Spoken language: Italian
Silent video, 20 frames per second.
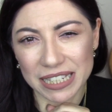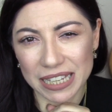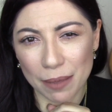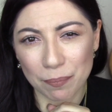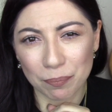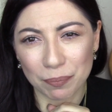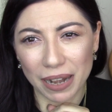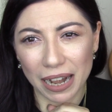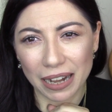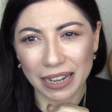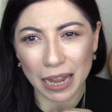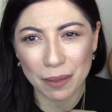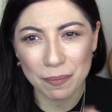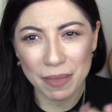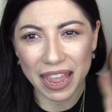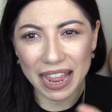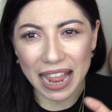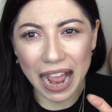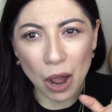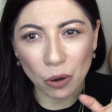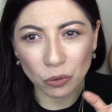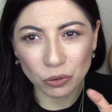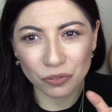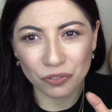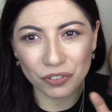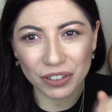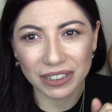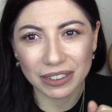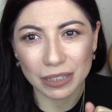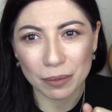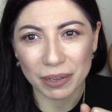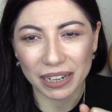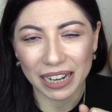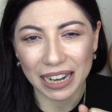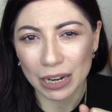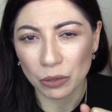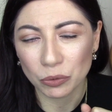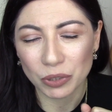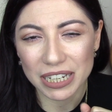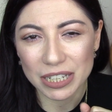sempre nei miei outfit
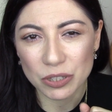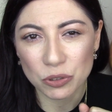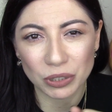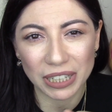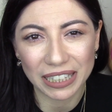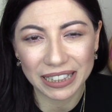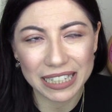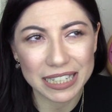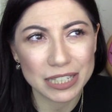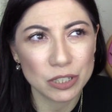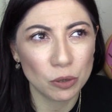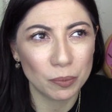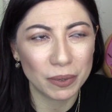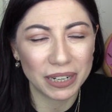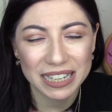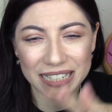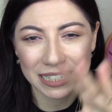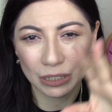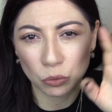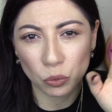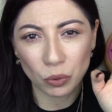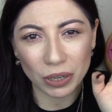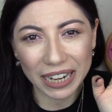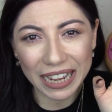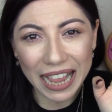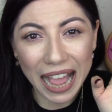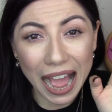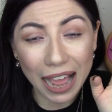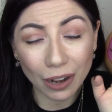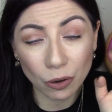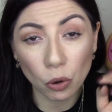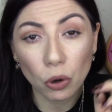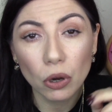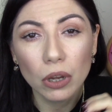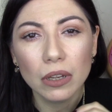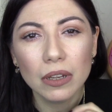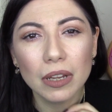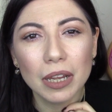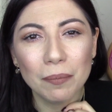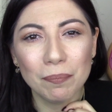perché la utilizzo tantissimo perché è stato un regalo
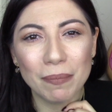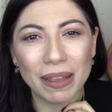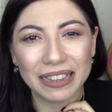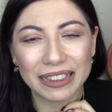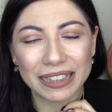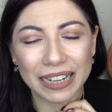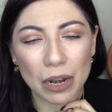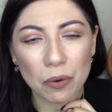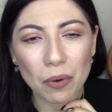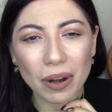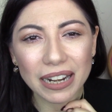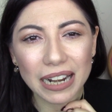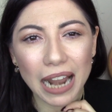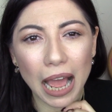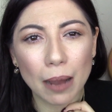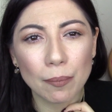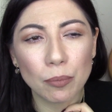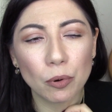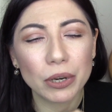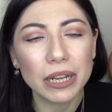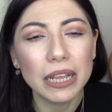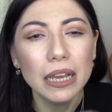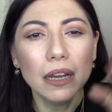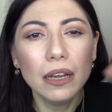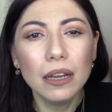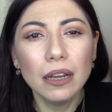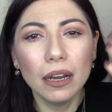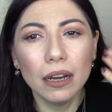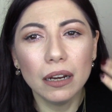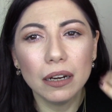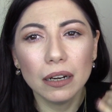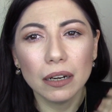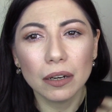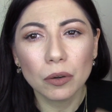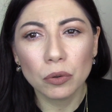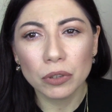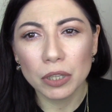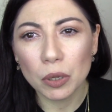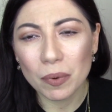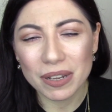mentre ero a Napoli eh, di